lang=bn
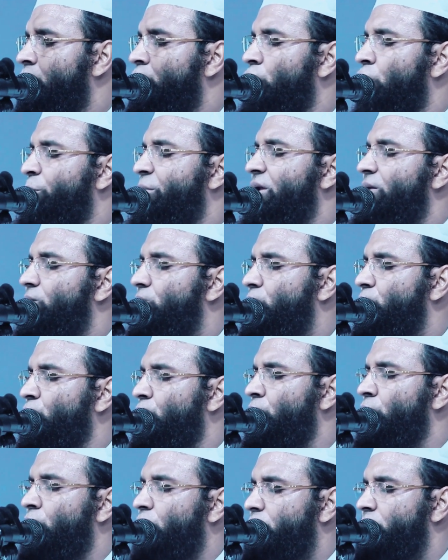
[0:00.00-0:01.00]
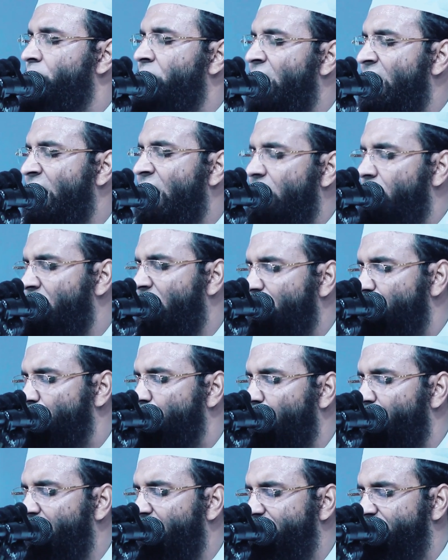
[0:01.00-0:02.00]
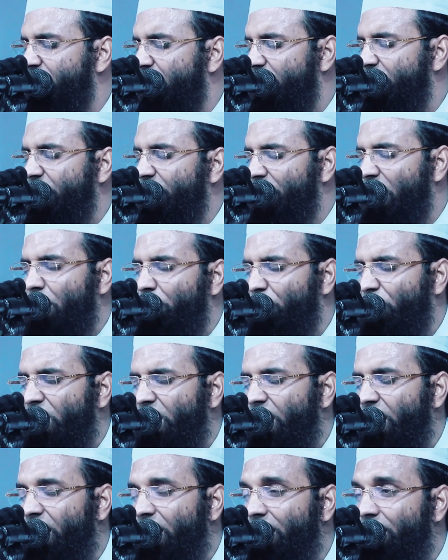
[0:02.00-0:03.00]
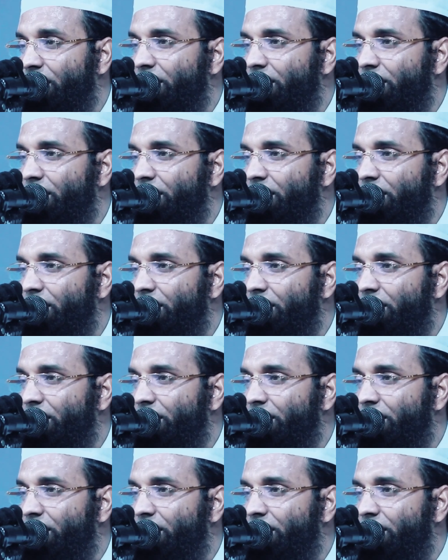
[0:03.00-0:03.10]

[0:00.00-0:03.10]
নবীর সুন্নত মানার মাধ্যমে ঠিক কিনা বলেন